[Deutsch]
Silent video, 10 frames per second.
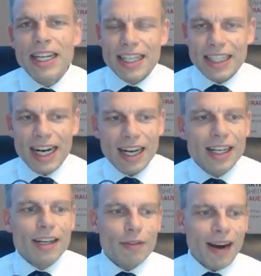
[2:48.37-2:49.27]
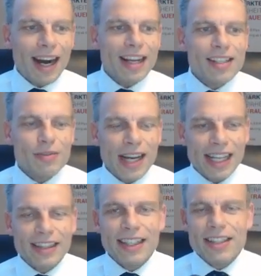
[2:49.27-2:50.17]
Ja, war es. Wir
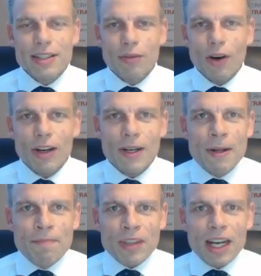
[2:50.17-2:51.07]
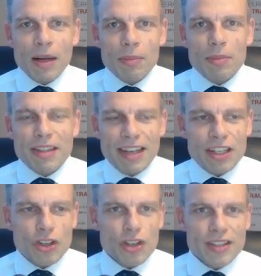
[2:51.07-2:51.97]
hatten letzte Woche äh, eine
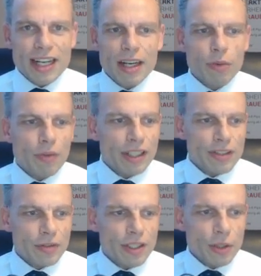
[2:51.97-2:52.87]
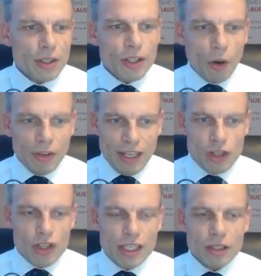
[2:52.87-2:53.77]
technische Sache, wo wir das Video nicht online
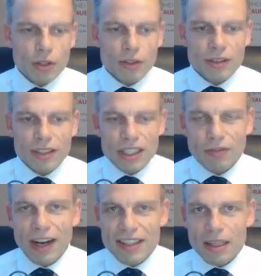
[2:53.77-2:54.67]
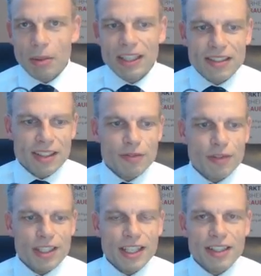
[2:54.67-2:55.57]
stellen konnten. Ich weiß aber, dass das ein
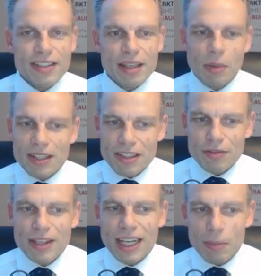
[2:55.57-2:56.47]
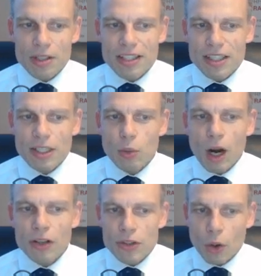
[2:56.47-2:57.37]
wichtiges Thema ist. Deswegen habe ich das in
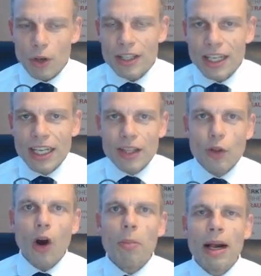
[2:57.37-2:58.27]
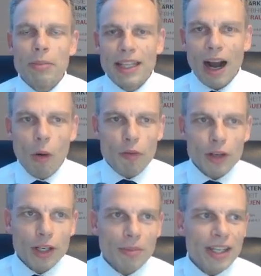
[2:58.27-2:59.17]
Nuancen heute nochmal mit
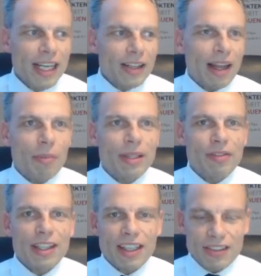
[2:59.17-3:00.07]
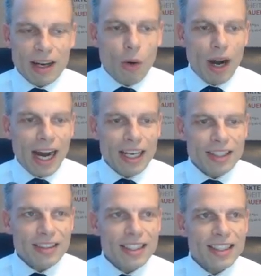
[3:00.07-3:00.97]
aufgenommen, damit wir das auch allen, die hier